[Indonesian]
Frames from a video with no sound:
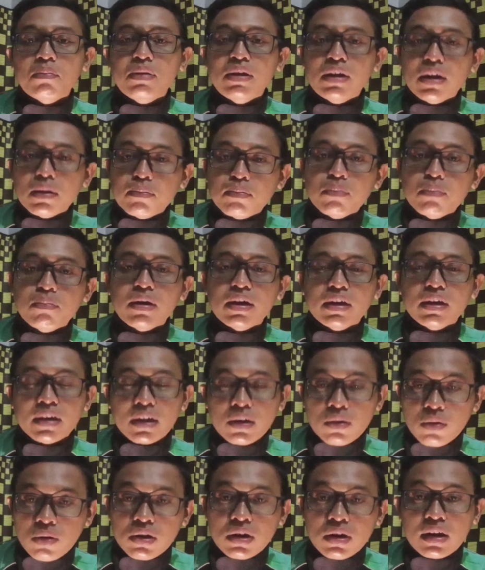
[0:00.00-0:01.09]
beda
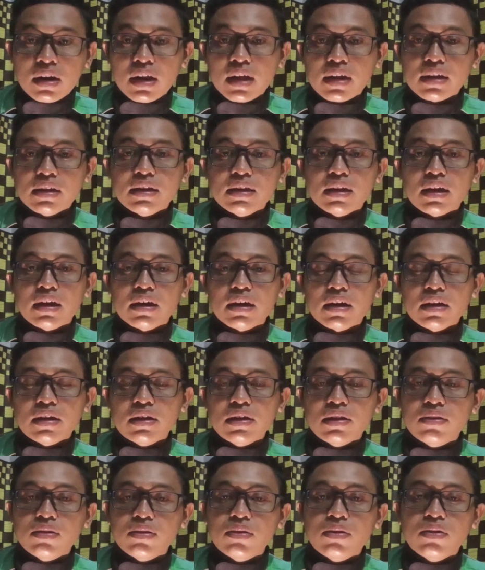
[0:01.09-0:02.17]
pembagian orderannya
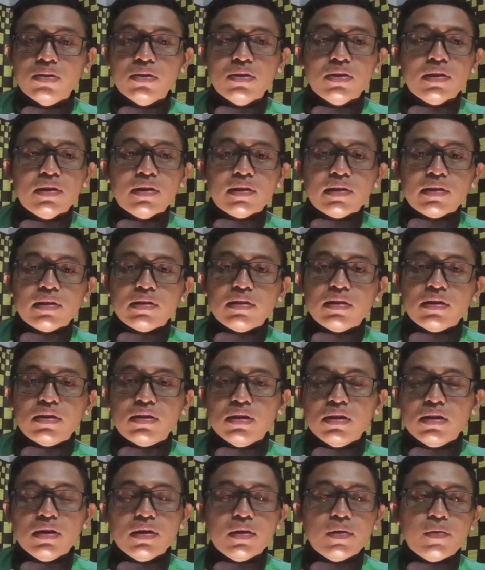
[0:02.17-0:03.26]
gitu loh
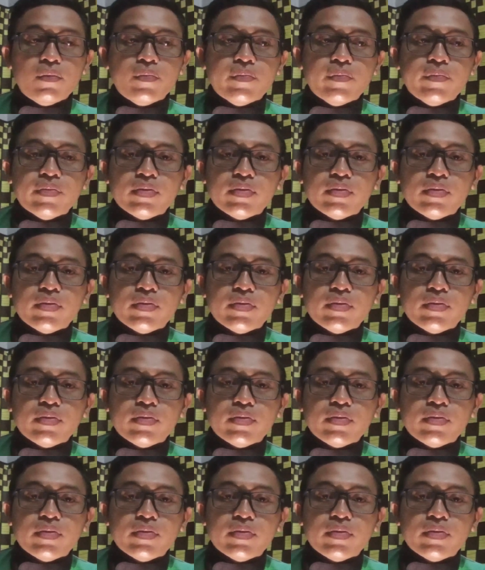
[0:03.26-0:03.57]
jadi